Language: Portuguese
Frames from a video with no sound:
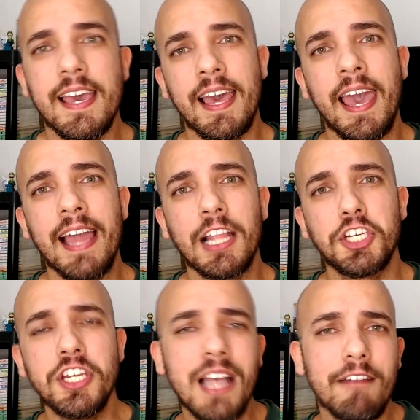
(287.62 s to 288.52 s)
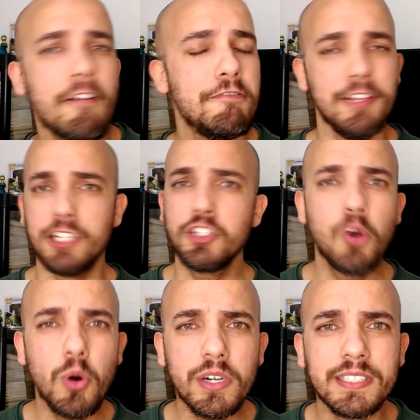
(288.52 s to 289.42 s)
É, ela xingava a filha de
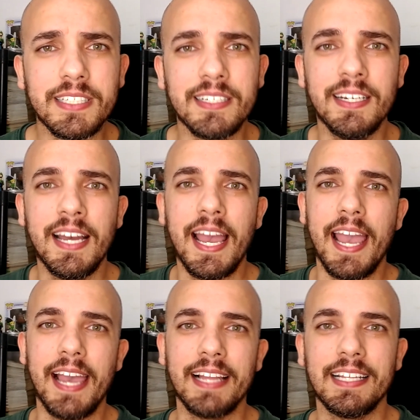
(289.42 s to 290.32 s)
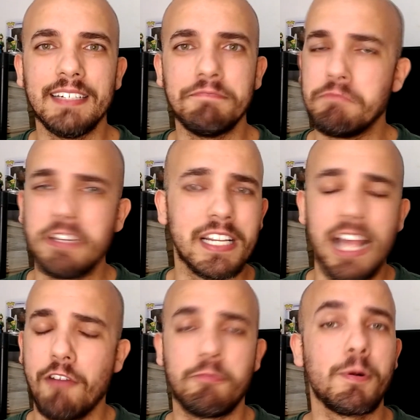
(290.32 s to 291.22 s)
gorda, ela
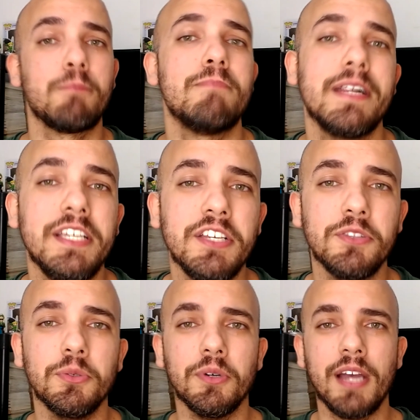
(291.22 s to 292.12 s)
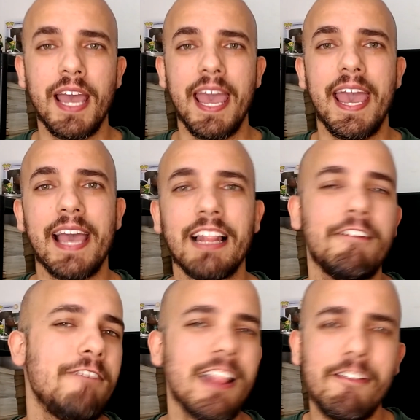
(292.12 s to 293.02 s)
enganava o próprio marido,
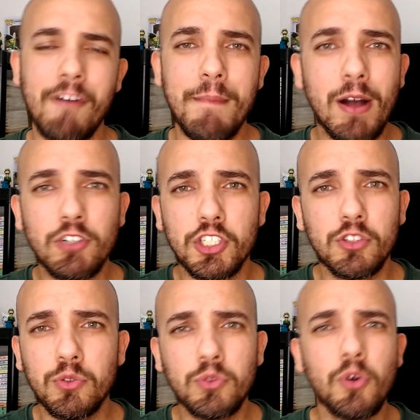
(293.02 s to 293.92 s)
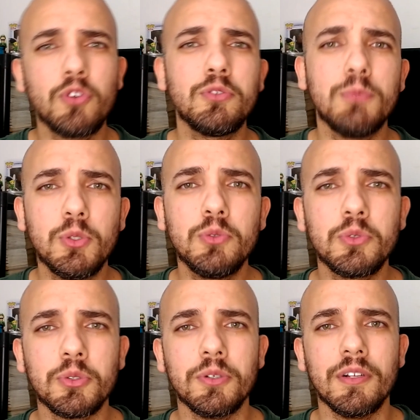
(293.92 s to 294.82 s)
ela falava mal de todo
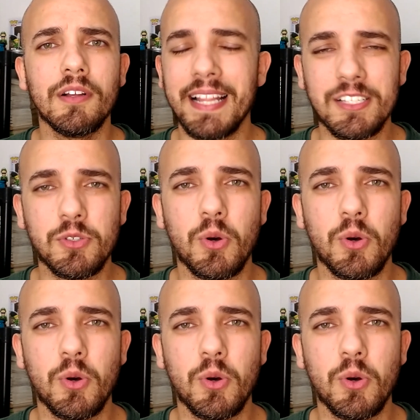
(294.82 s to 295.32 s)
mundo pelas